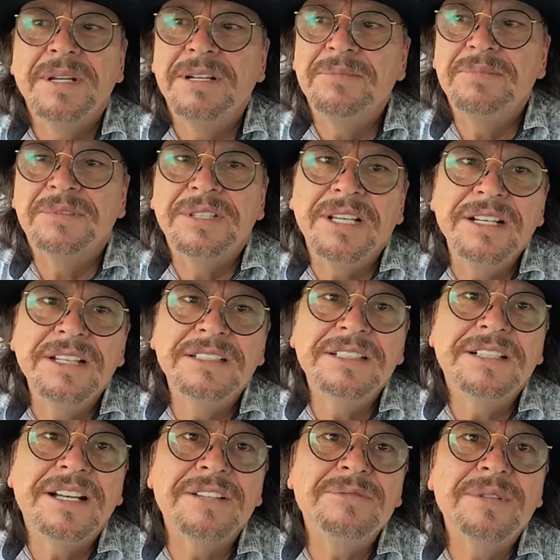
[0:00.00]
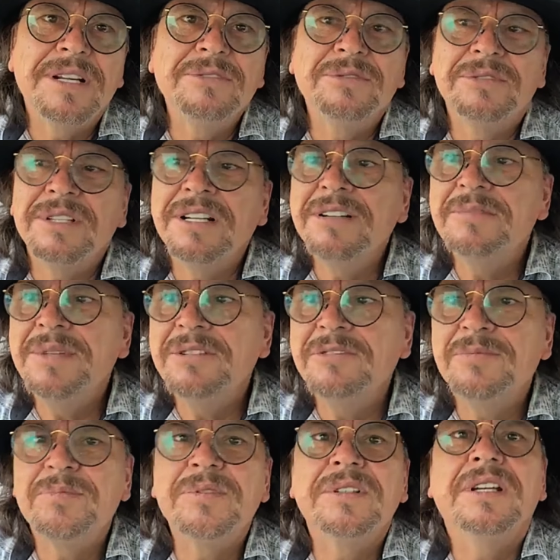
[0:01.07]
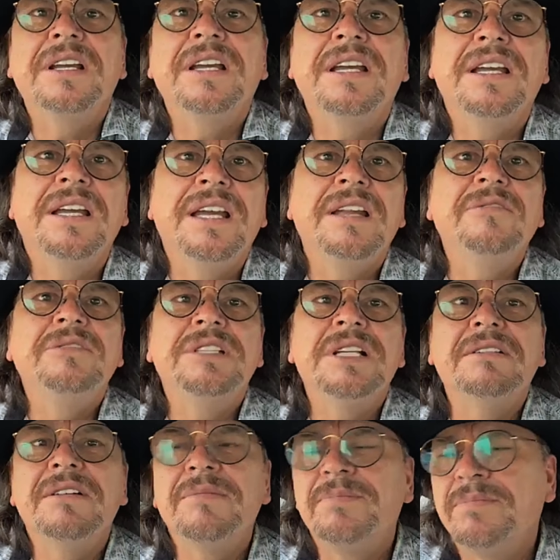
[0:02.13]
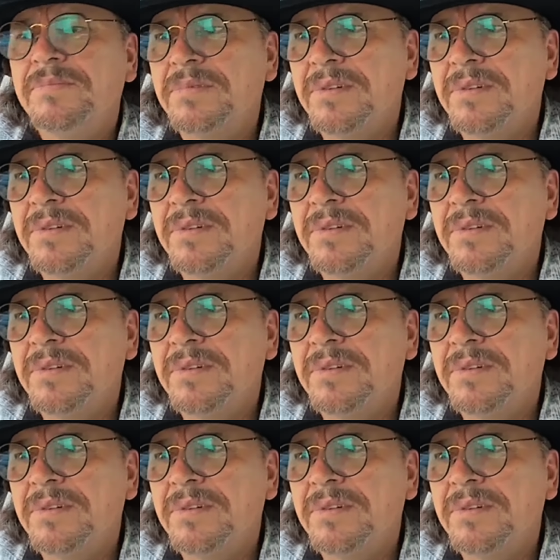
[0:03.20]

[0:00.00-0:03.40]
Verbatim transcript: pero pues en ese caso eran sus enemigos porque él luchaba